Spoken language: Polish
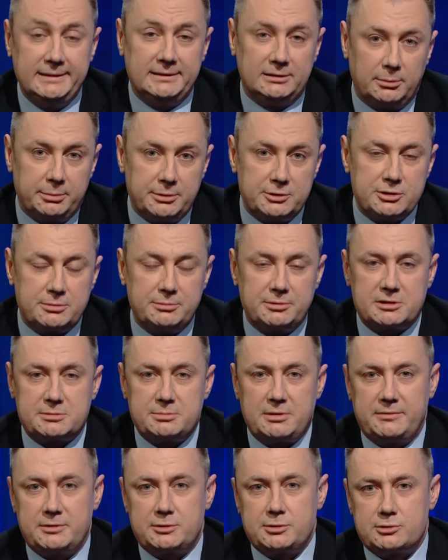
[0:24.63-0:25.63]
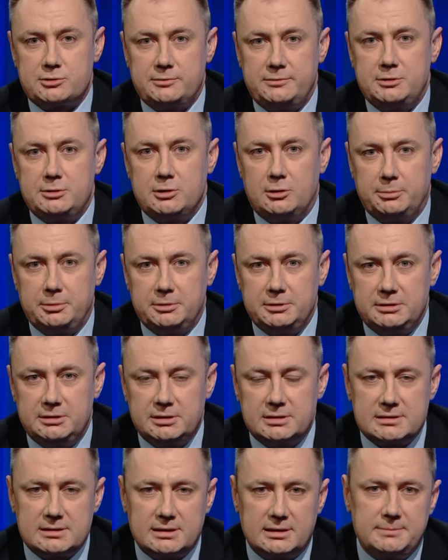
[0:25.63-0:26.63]
No, będziemy rozmawiać oczywiście o
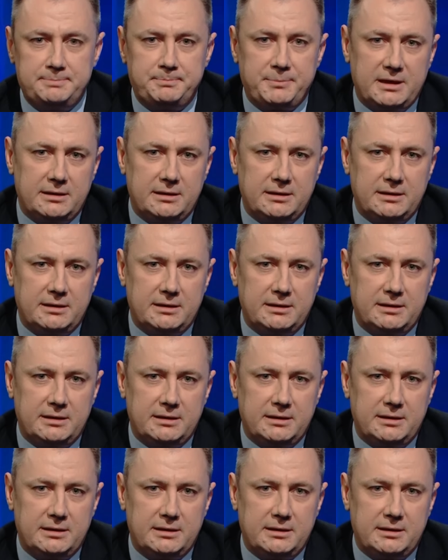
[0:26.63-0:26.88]
polityce,